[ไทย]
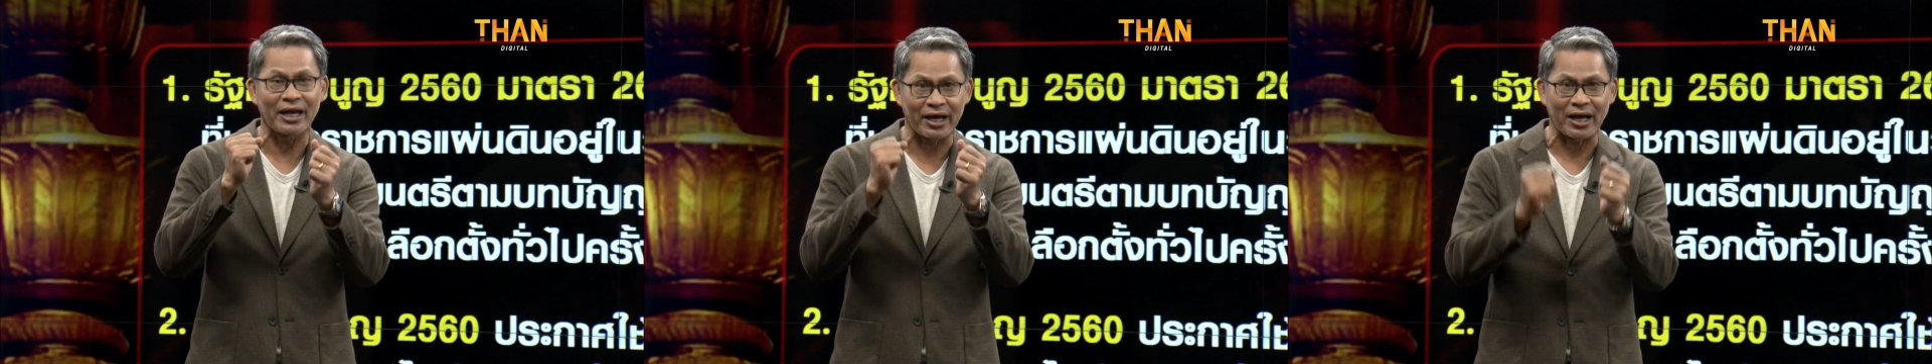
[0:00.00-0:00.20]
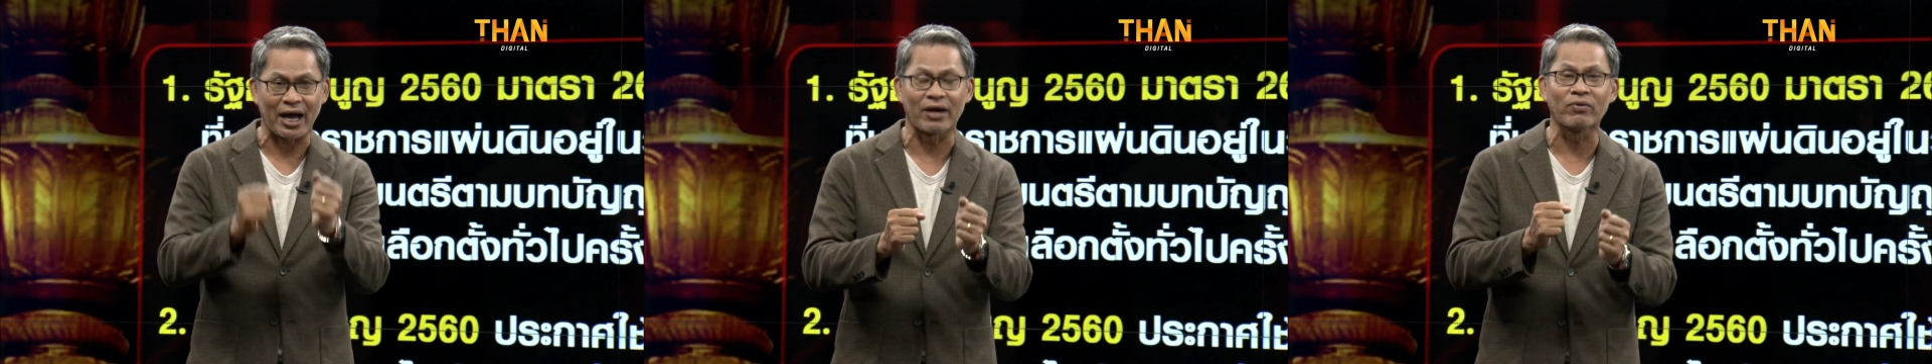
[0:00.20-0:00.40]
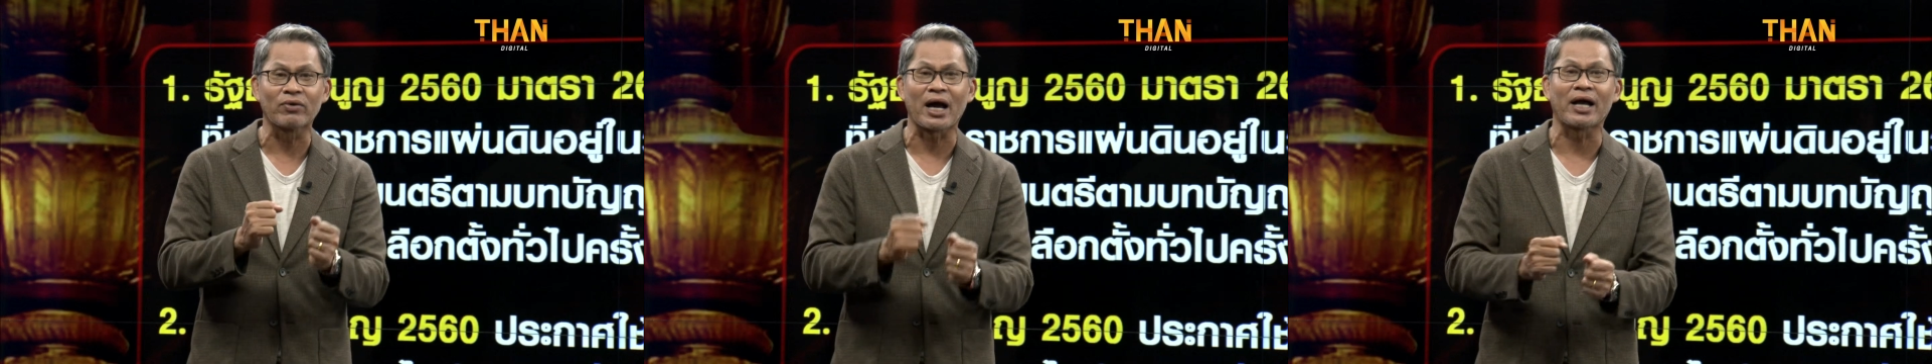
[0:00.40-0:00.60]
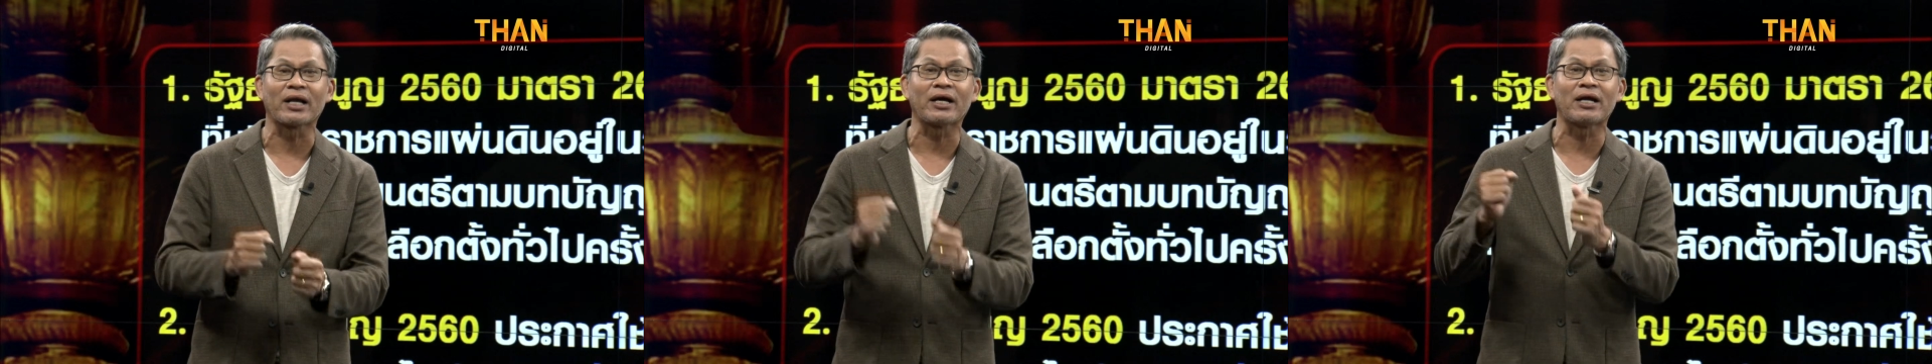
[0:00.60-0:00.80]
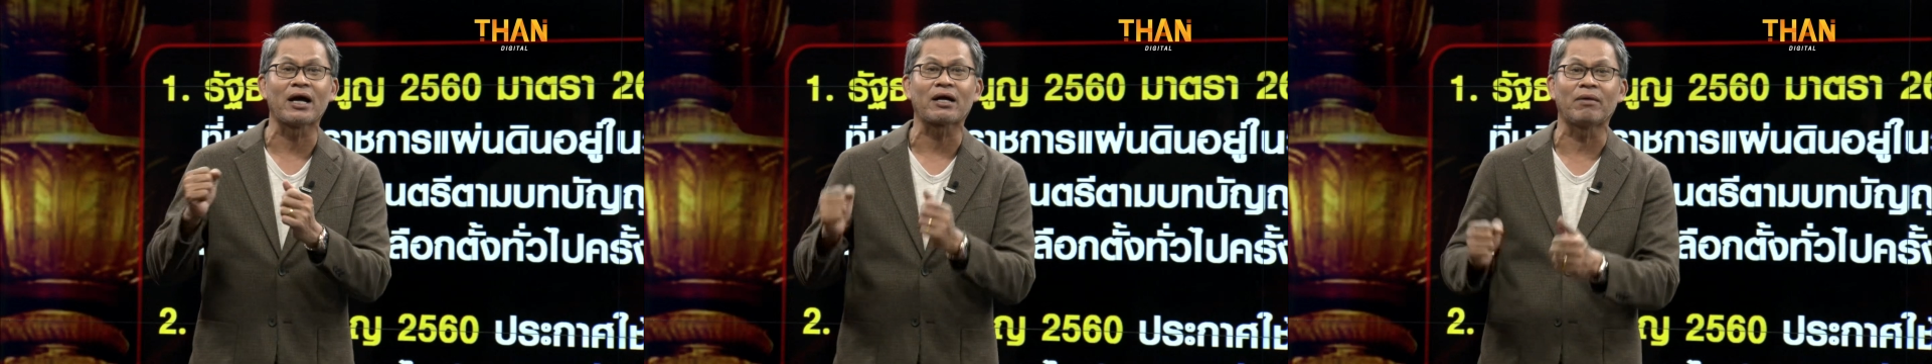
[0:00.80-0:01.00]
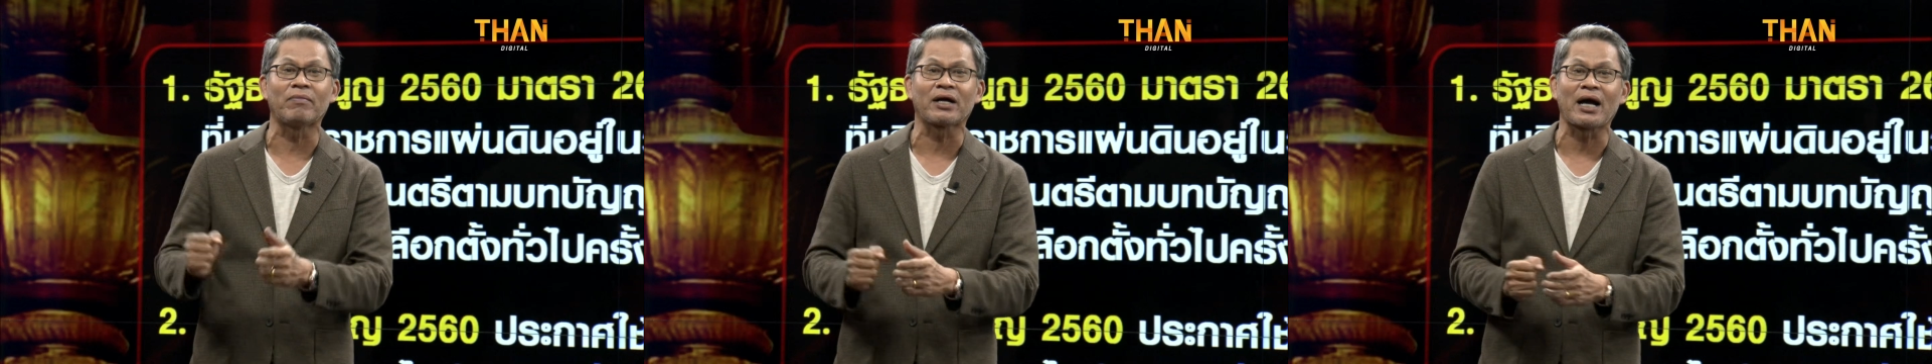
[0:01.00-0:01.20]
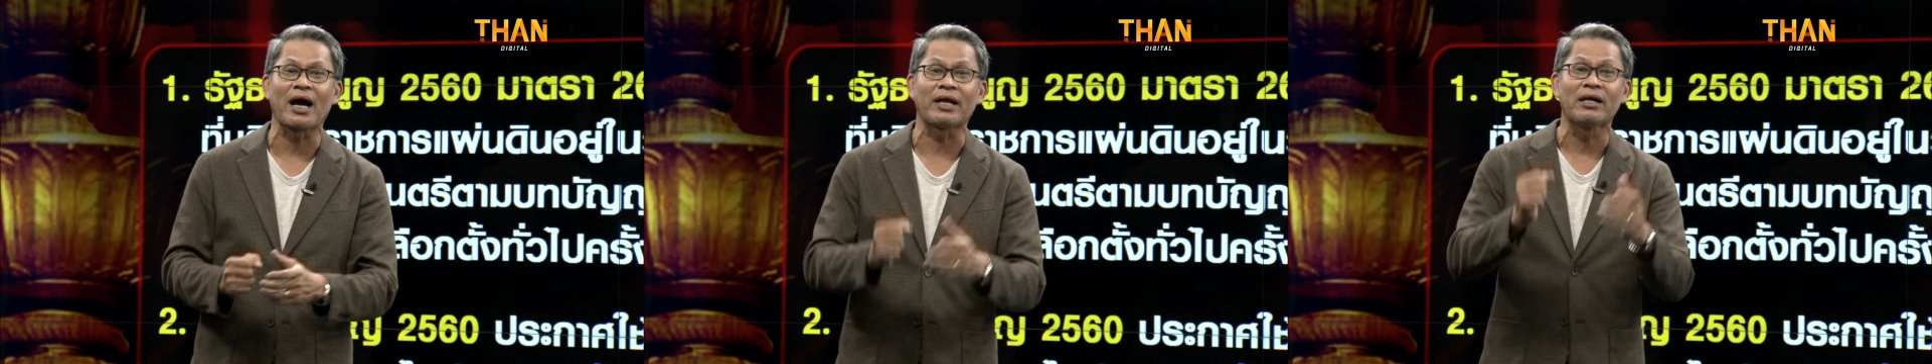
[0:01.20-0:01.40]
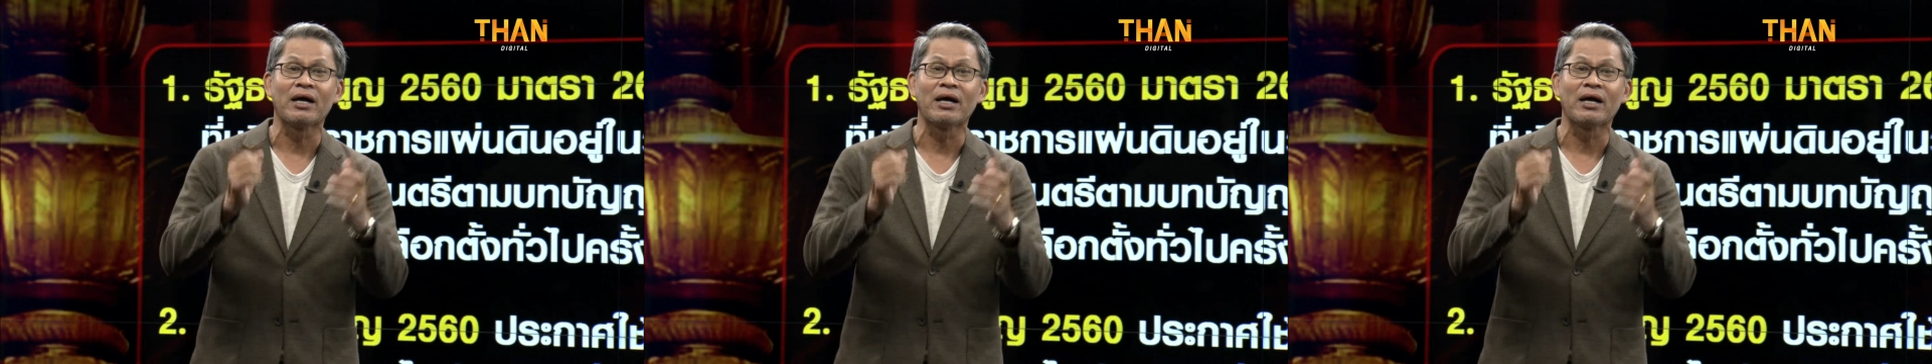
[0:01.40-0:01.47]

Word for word: เลขานุการคณะกรรมกา